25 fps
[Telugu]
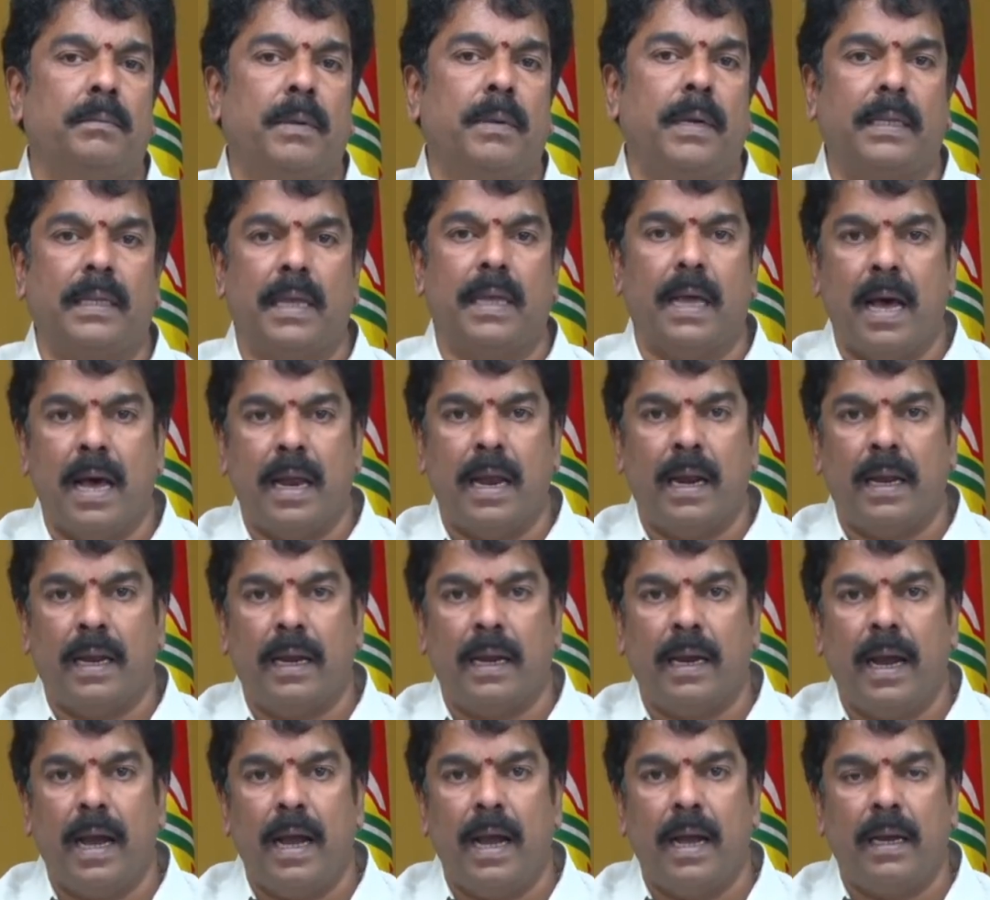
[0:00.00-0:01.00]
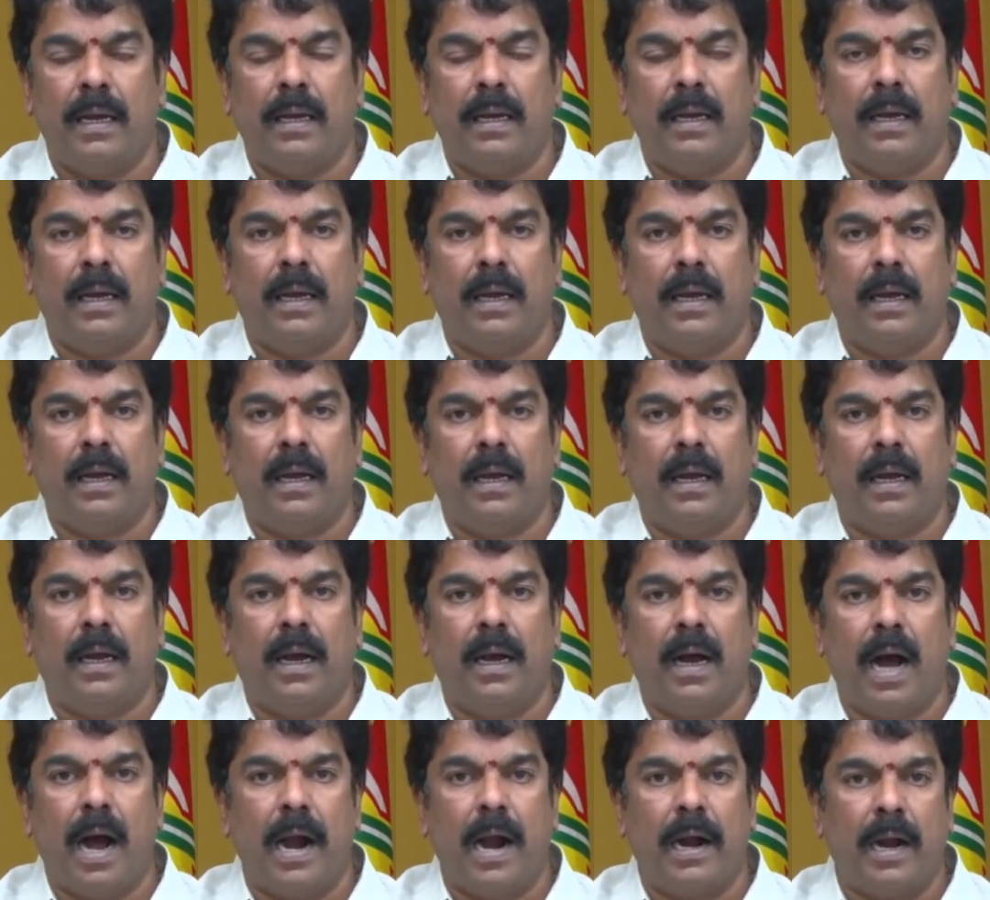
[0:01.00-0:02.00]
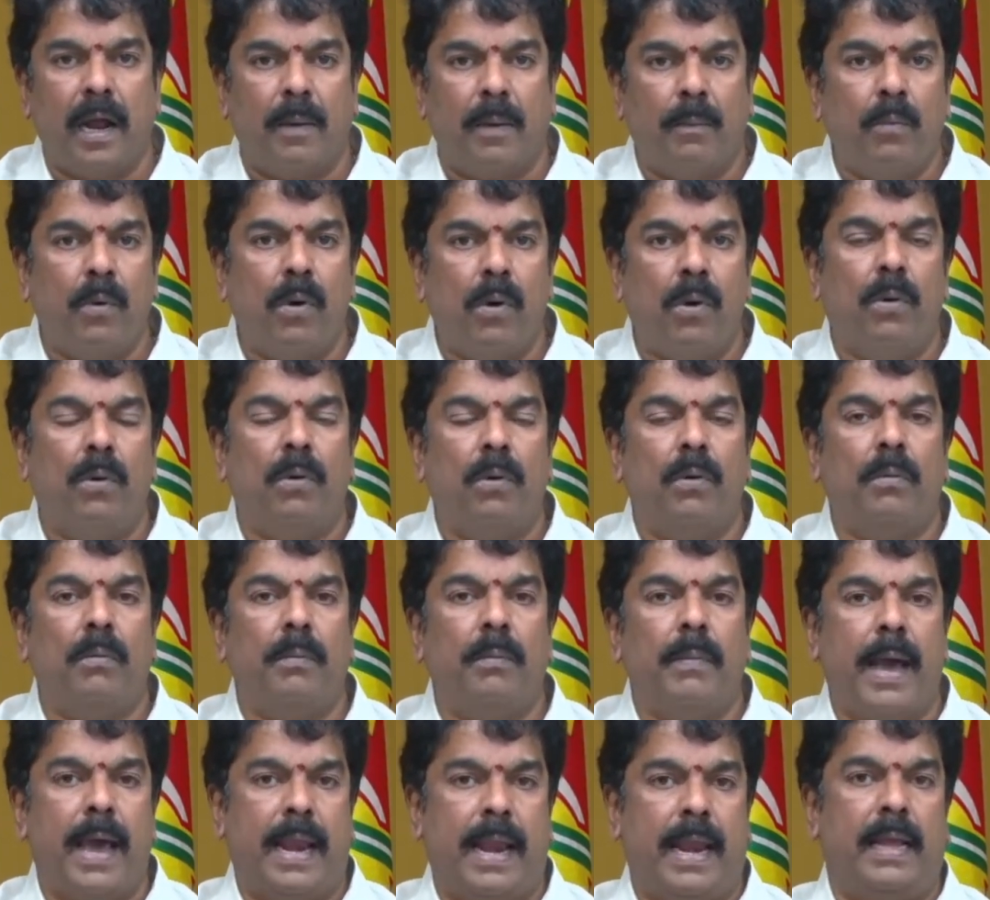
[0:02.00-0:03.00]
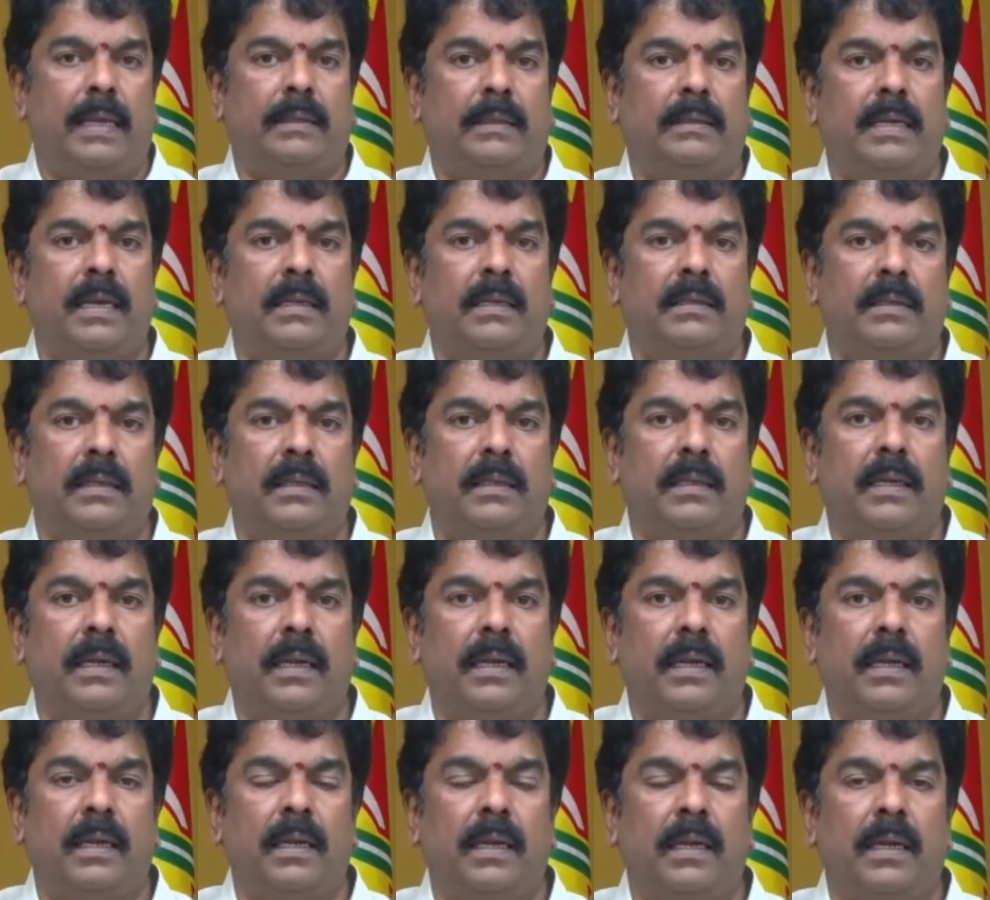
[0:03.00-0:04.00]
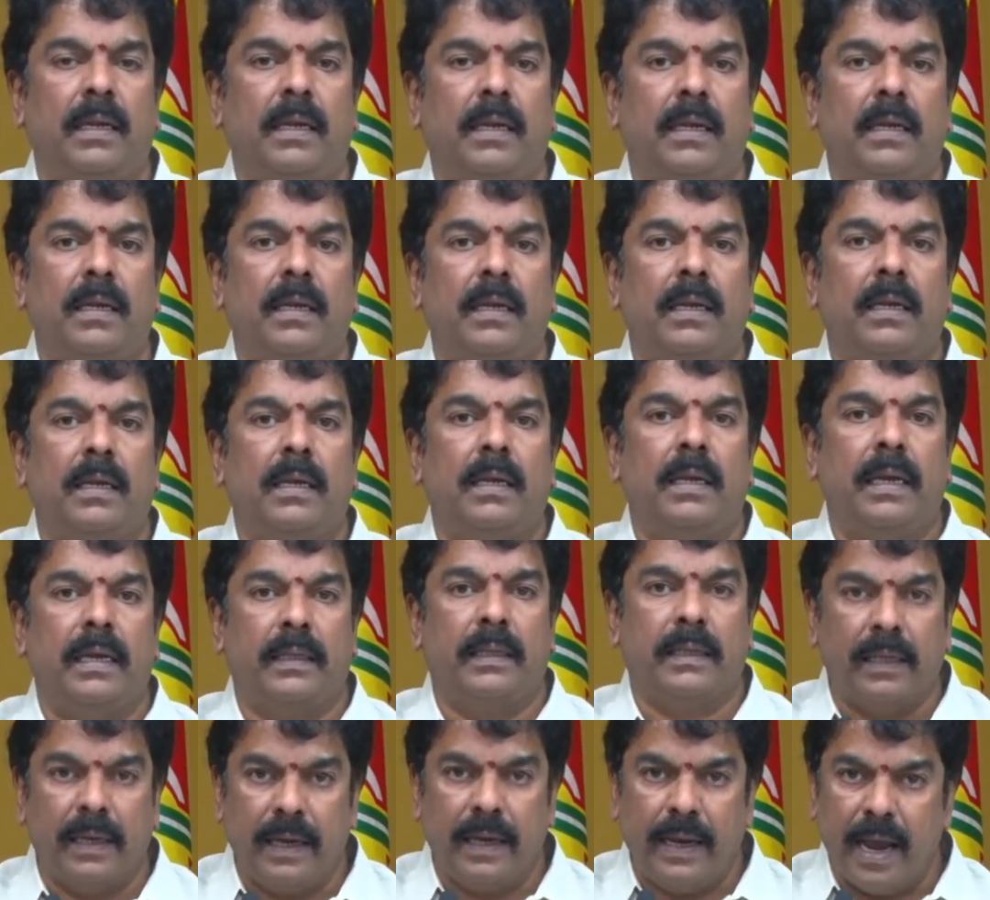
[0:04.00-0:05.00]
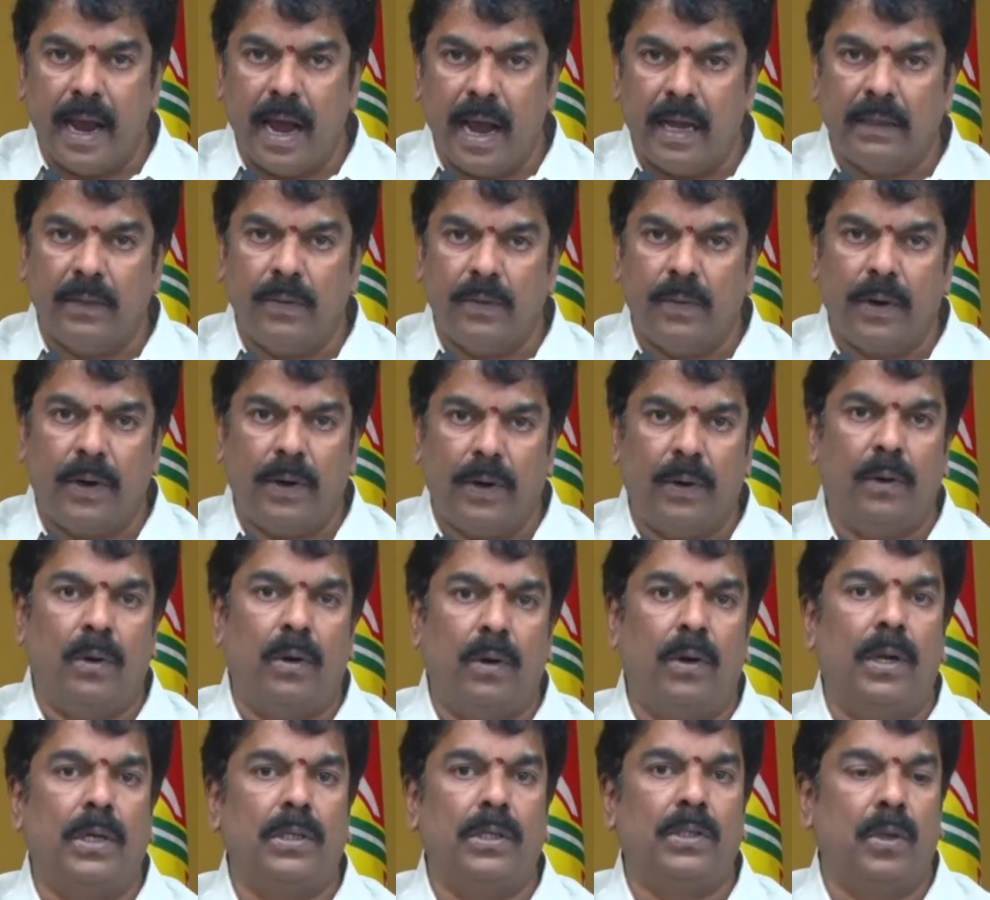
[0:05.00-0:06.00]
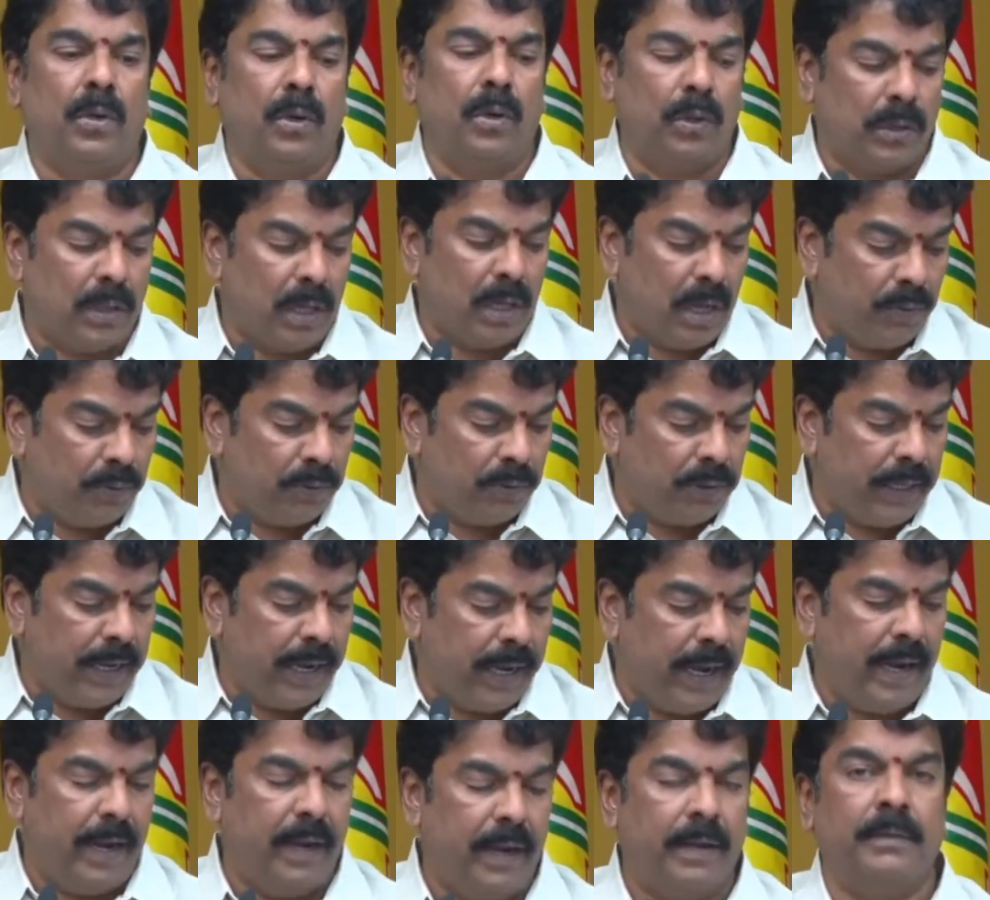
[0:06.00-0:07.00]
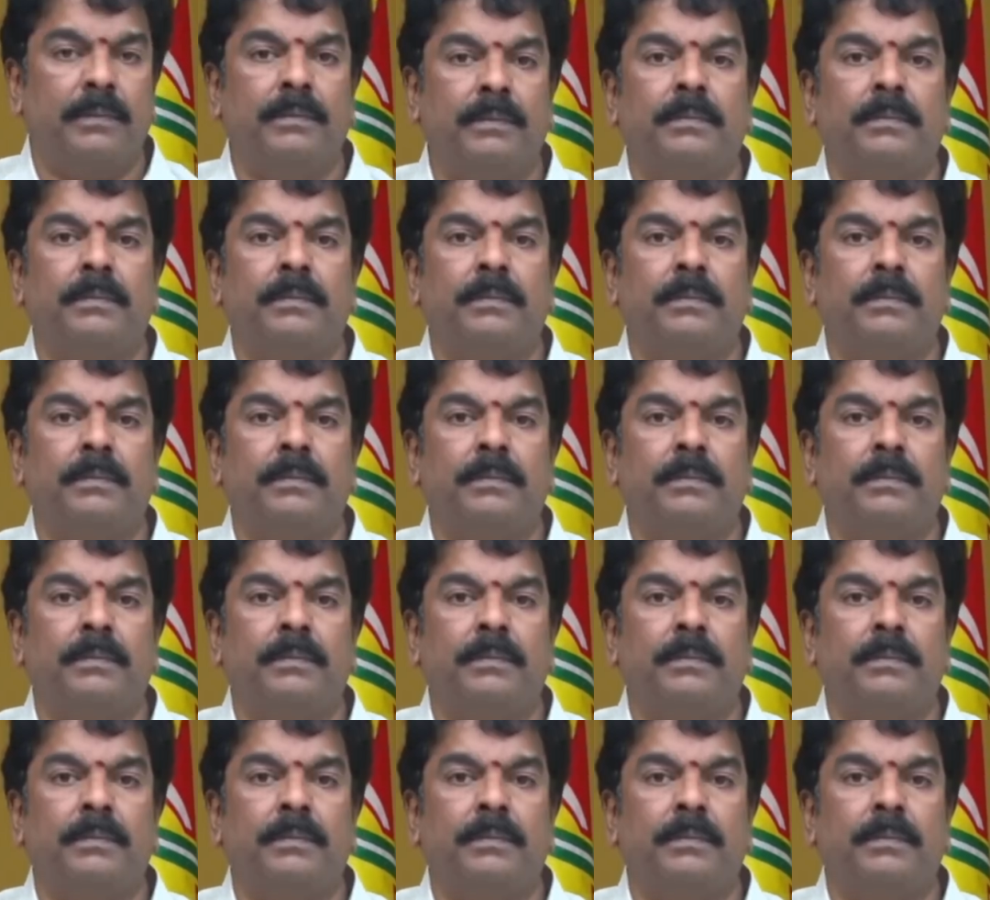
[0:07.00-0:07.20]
ప్రధానంగా ఆ డబ్బు మేనేజ్ చేస్తుంది ఇతని ఆధ్వర్యంలోనే జరుగుతూ ఉంది